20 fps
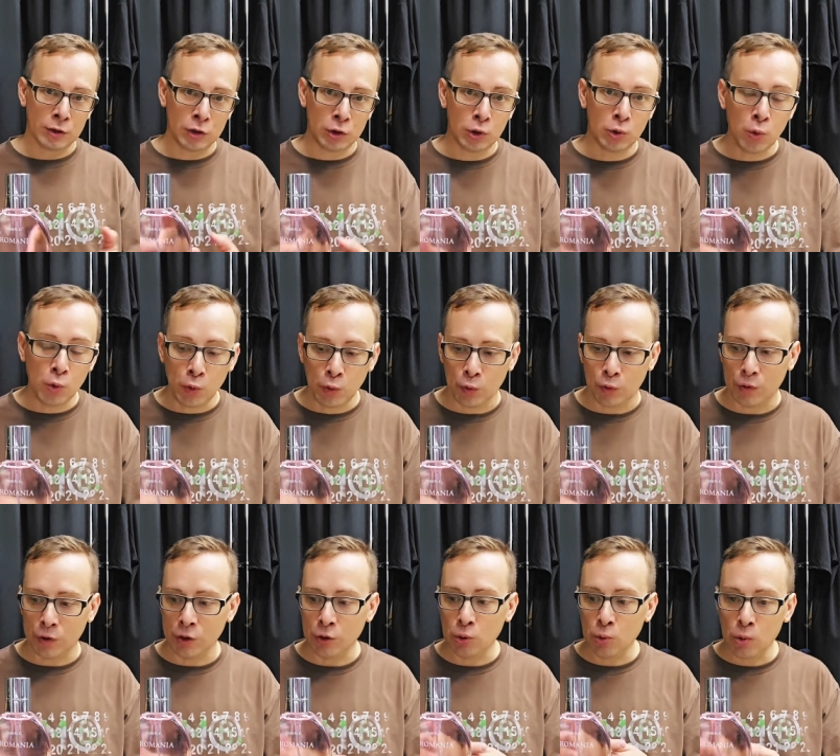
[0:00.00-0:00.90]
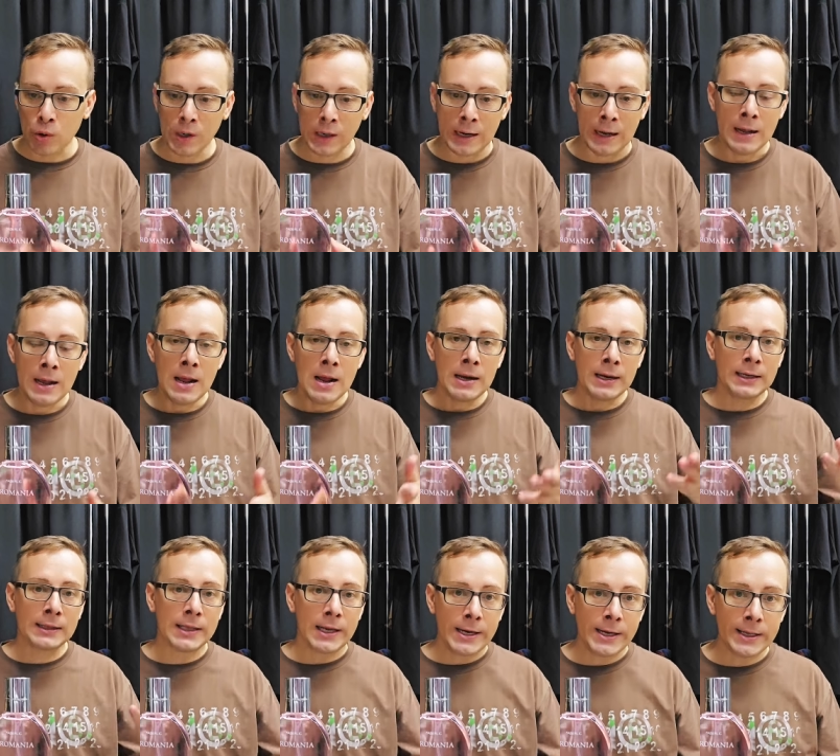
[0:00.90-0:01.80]
стоят недорого.
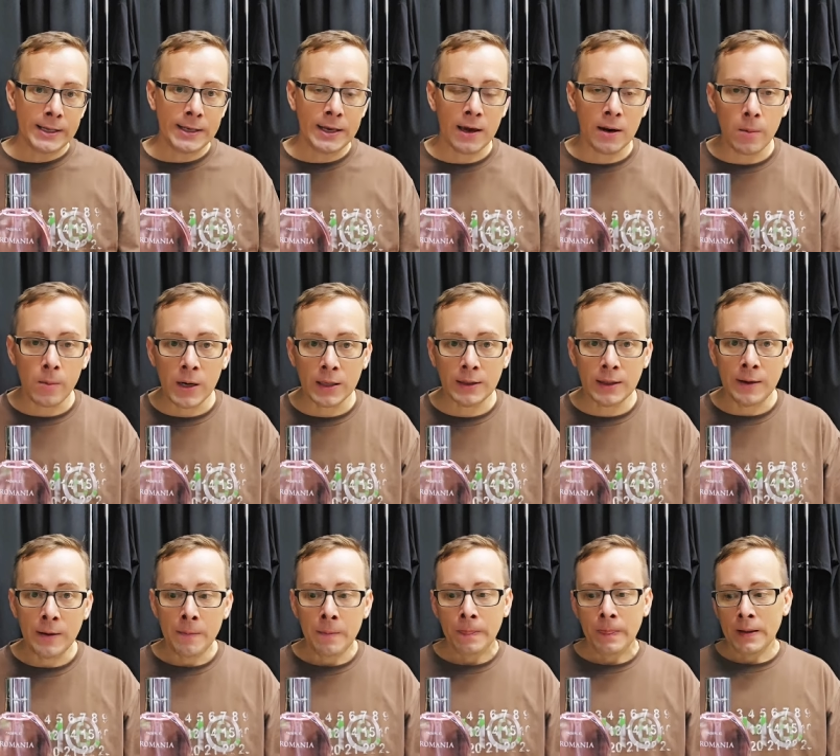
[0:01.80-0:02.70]
Это летние ароматы.